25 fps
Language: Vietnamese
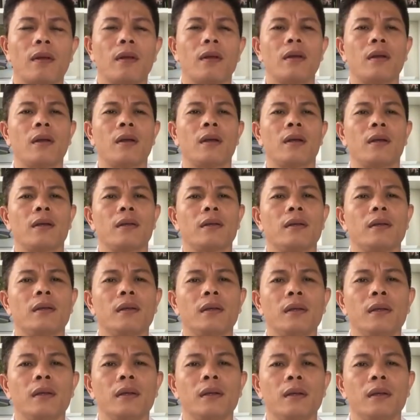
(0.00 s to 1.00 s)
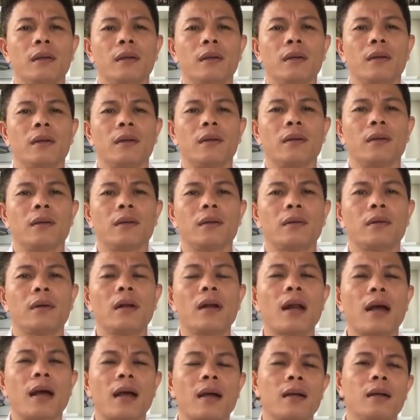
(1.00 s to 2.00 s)
à,
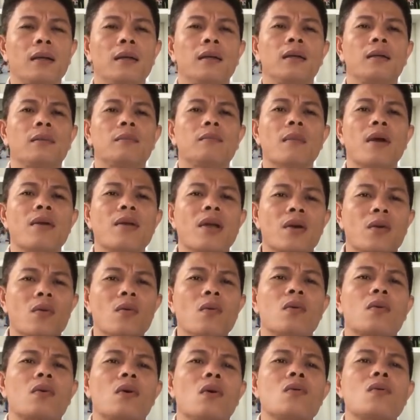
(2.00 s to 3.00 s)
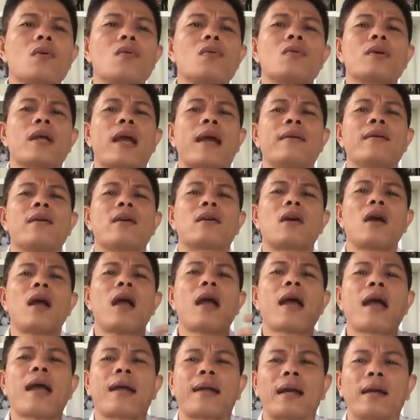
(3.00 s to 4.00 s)
nó là bao giờ cũng cũng cũng vậy nó có
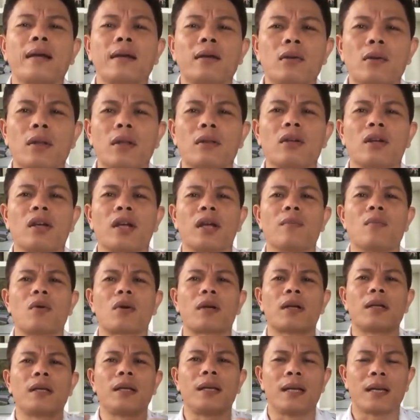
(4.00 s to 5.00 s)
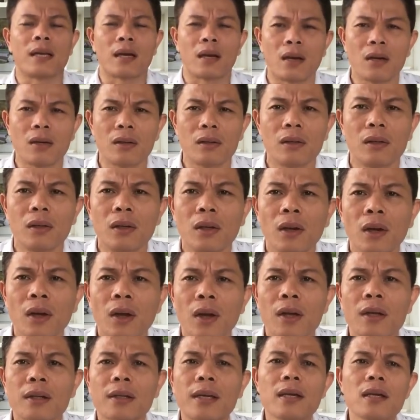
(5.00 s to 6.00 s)
hai cách để chúng ta thực hiện một cái gì đó
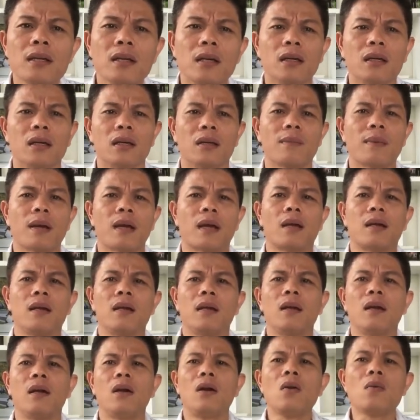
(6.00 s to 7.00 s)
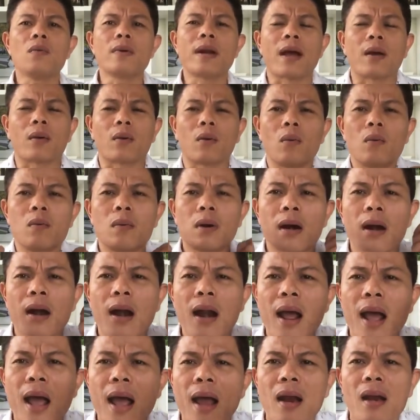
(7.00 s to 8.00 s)
cái người mà lúc nào cũng
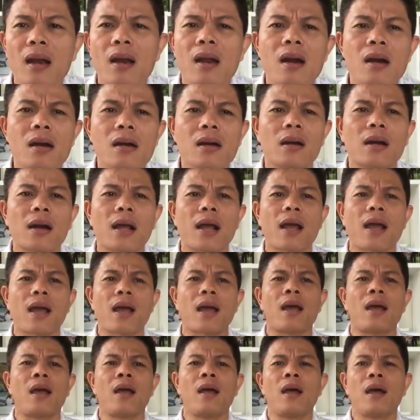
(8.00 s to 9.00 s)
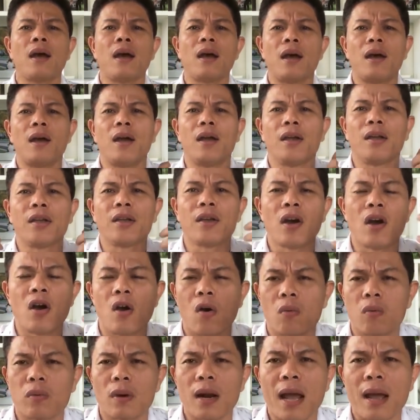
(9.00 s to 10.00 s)
nai lưng ra hì
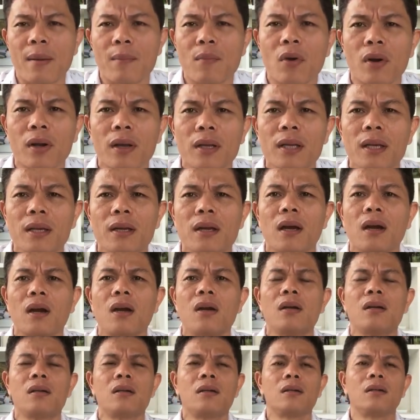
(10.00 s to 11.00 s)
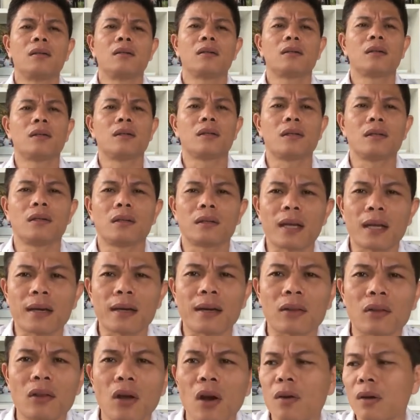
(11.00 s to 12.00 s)
hột làm một cái gì đó thì chưa chắc
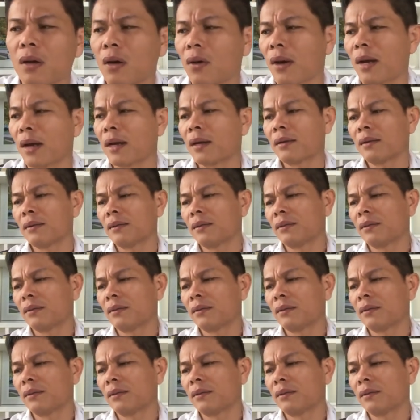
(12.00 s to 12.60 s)
đã tốt đâu ạ